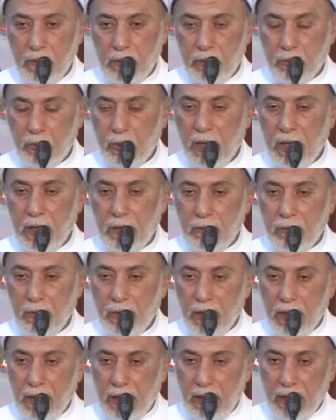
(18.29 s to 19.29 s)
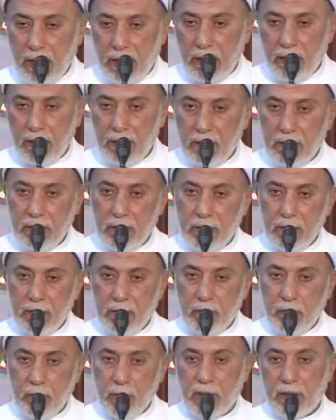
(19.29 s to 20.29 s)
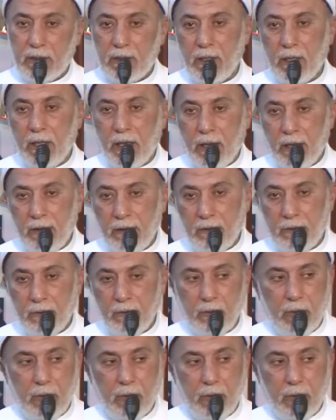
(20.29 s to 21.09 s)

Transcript: يؤال اليها بالطاعه